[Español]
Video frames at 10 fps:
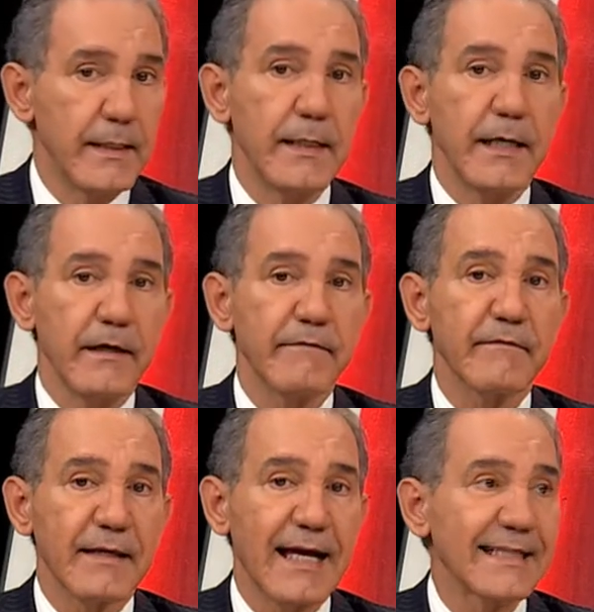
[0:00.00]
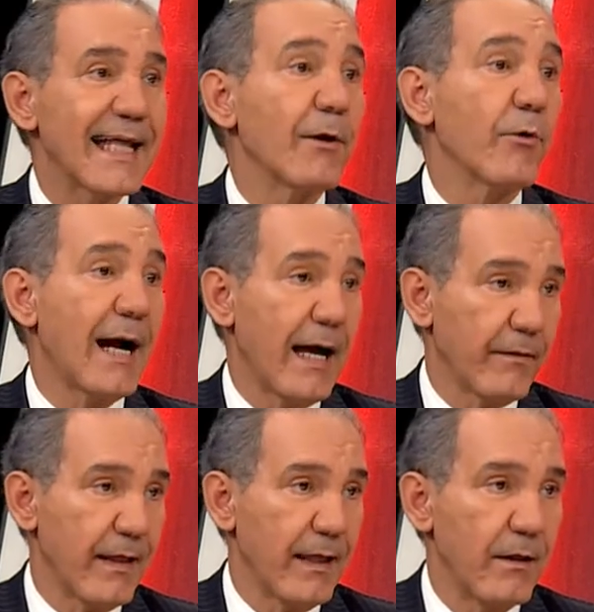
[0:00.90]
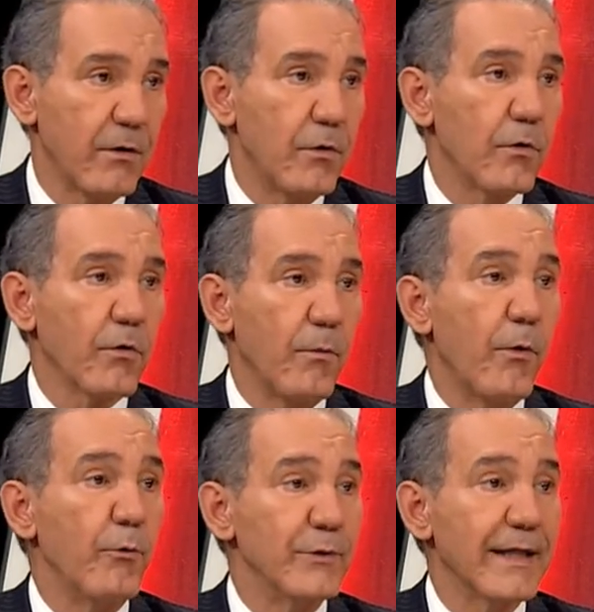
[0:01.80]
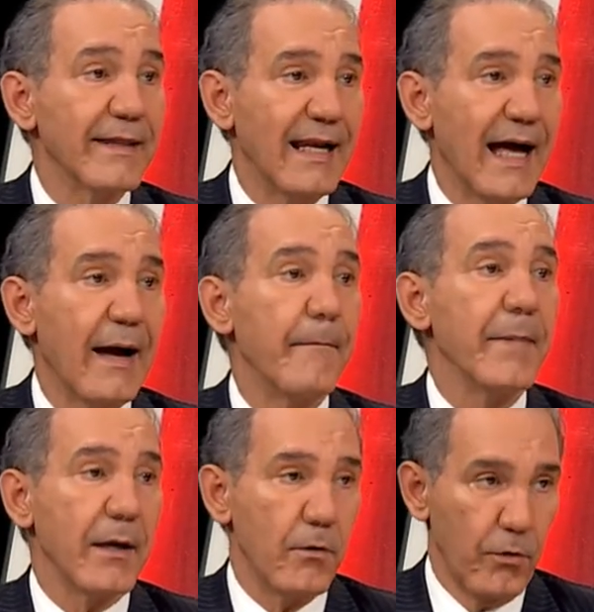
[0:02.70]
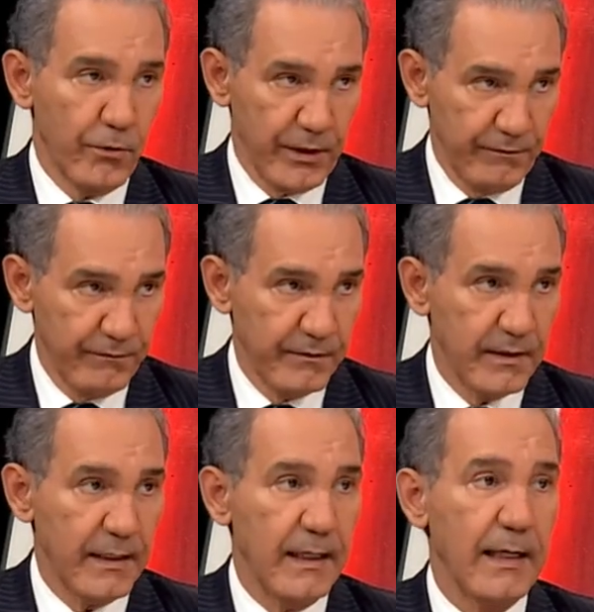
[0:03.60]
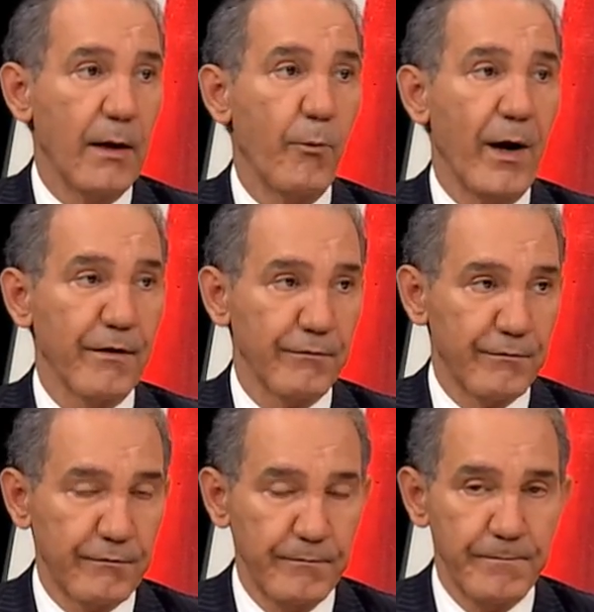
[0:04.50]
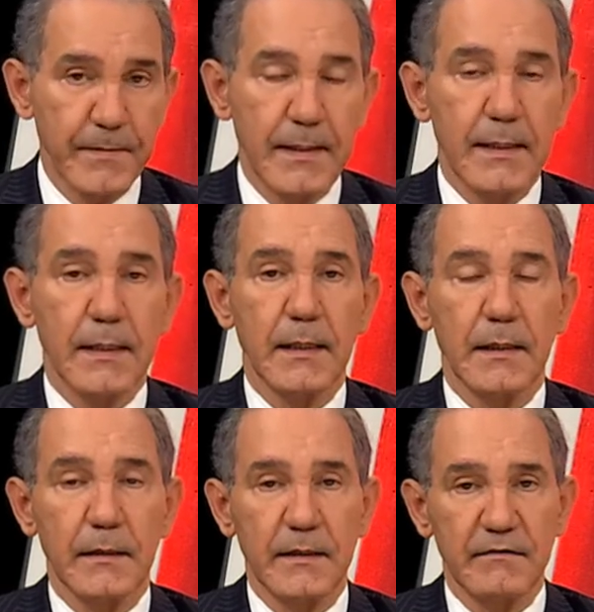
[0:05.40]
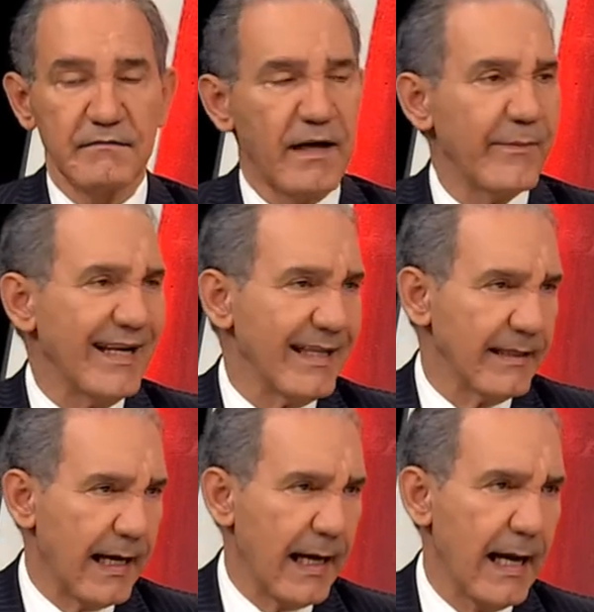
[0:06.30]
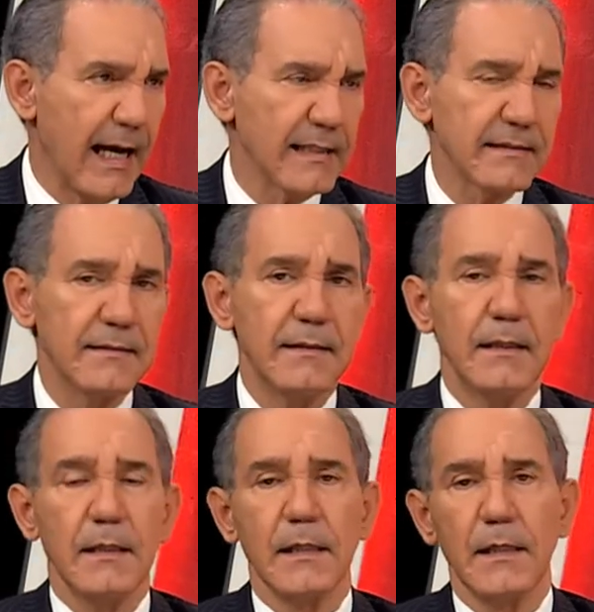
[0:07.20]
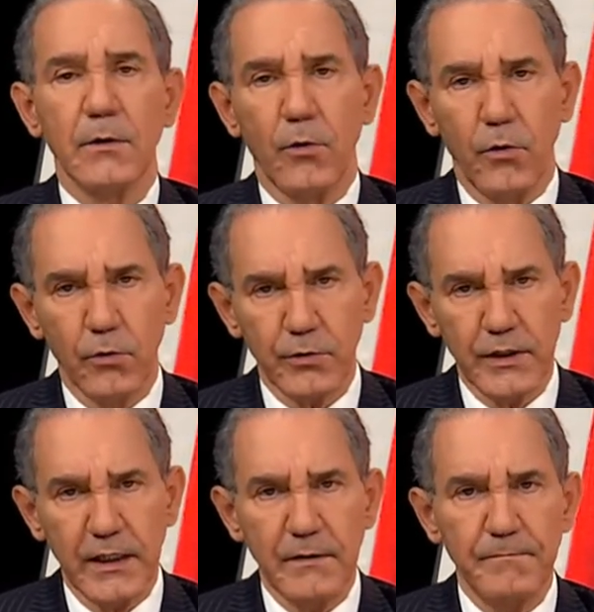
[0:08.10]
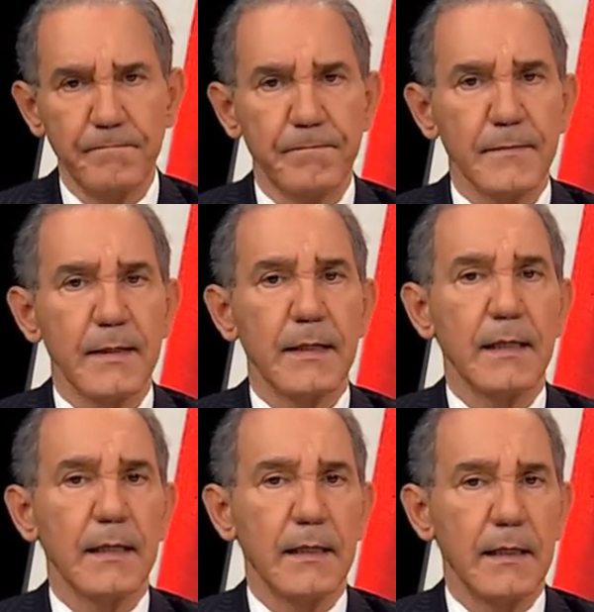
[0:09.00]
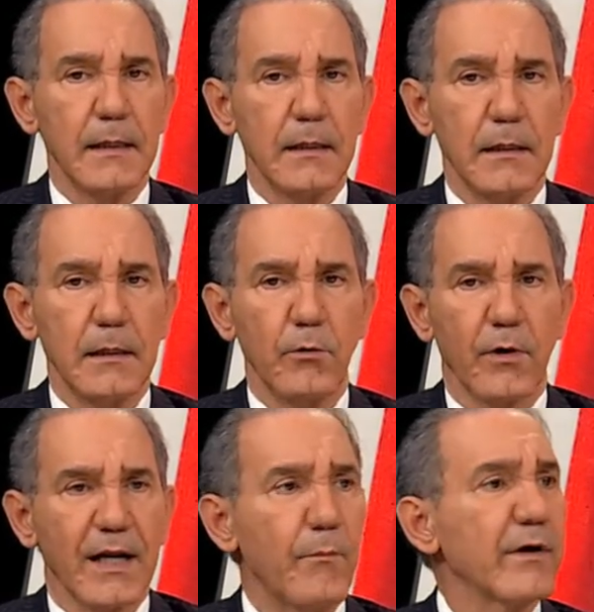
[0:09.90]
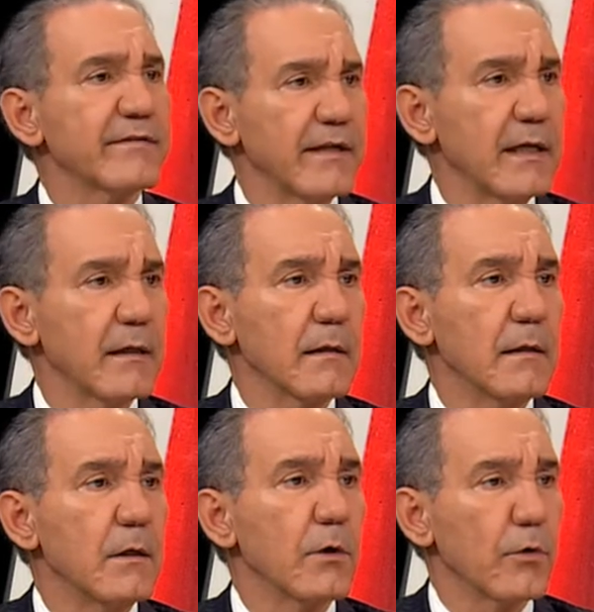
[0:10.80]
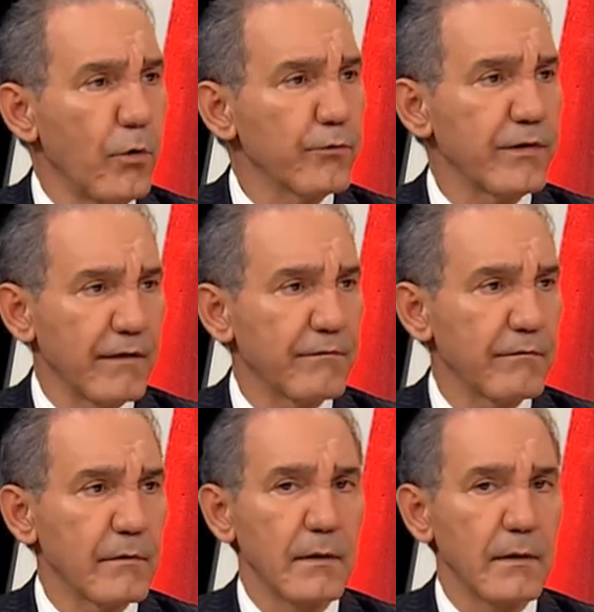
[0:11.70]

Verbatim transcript: es catalogada como una de las mejores en la UAS. Eh, estabilidad, eh, orden, eh, y logramos hacer cosas